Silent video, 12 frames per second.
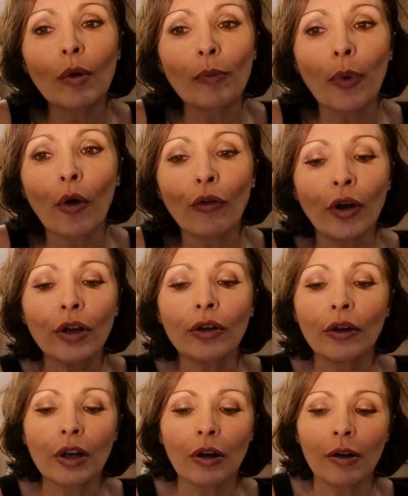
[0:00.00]

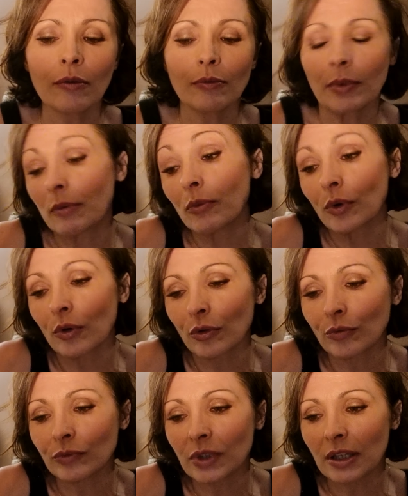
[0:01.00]
provoquent quand
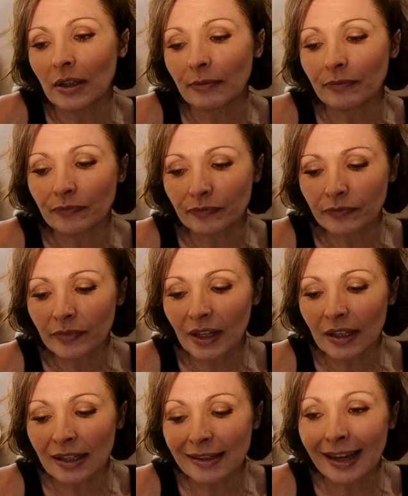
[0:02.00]
même des,
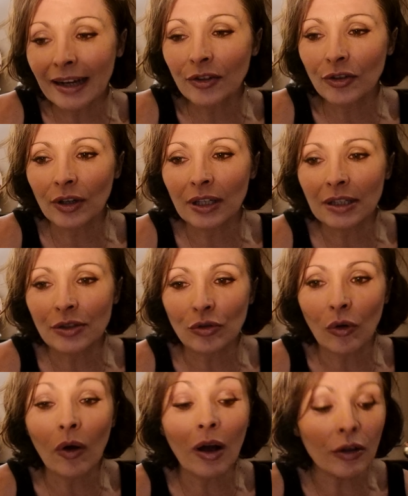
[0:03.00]
des, actes qui
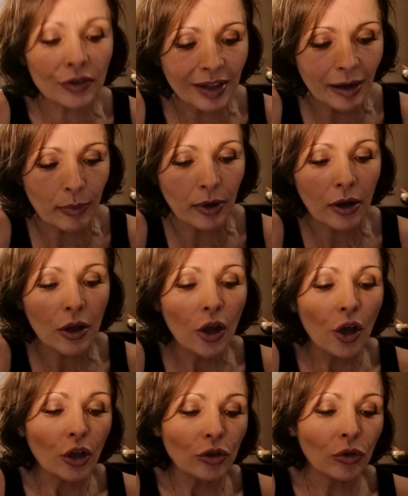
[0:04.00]
sont rentables.
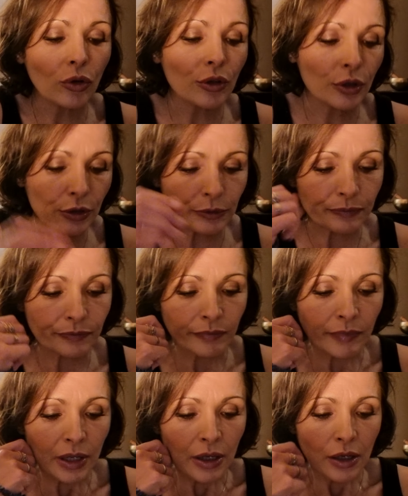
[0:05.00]
Donc,
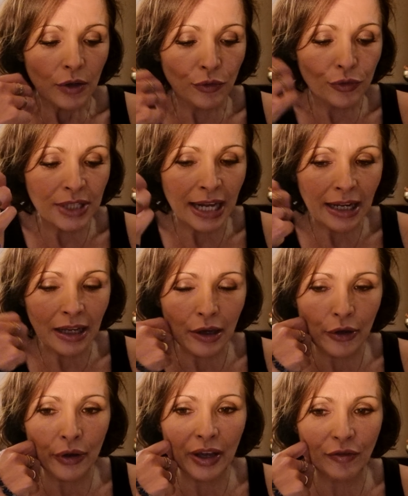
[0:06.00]
vous allez
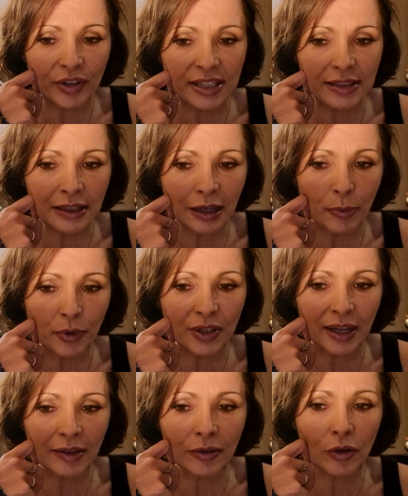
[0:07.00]
investir
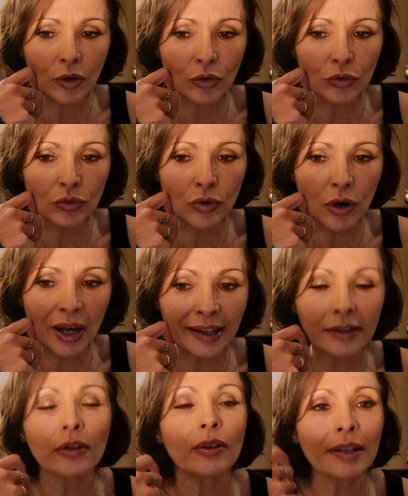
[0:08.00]
peut-être ou
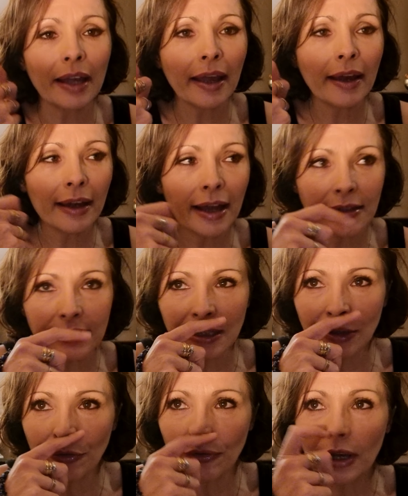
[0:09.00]
être très
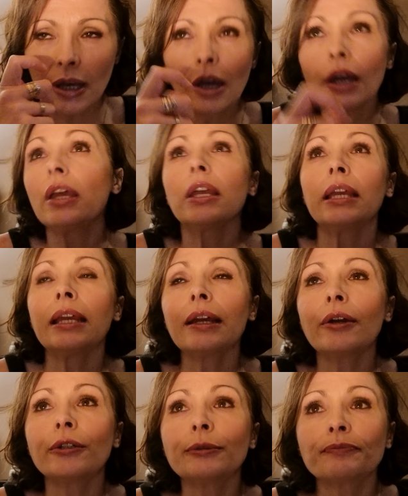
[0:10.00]
créatif et
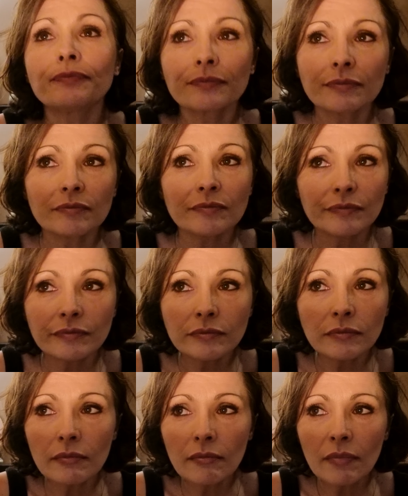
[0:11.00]

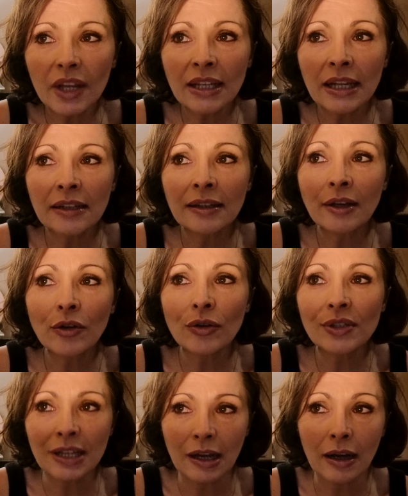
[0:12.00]
il y a l'idée que
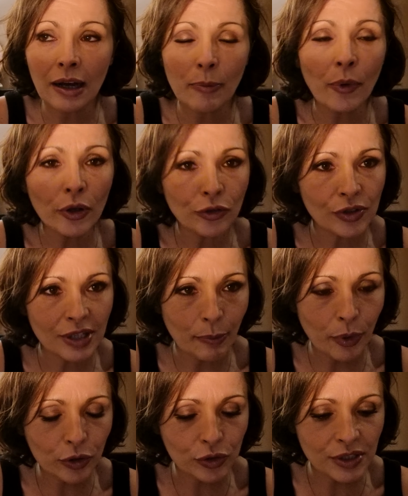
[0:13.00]
ça rapporte, ça
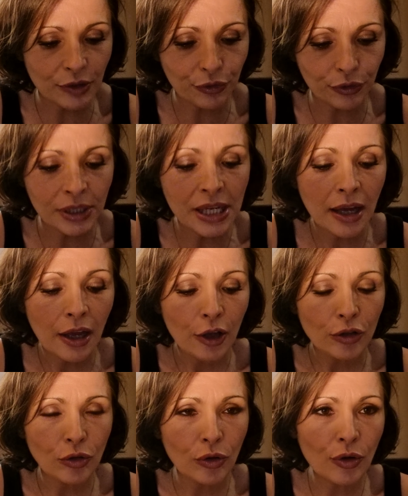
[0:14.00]
porte ses fruits.
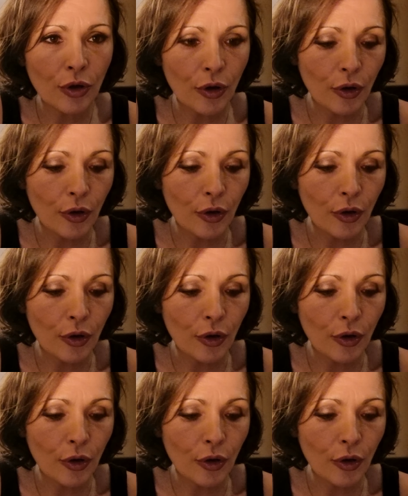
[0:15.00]
Donc,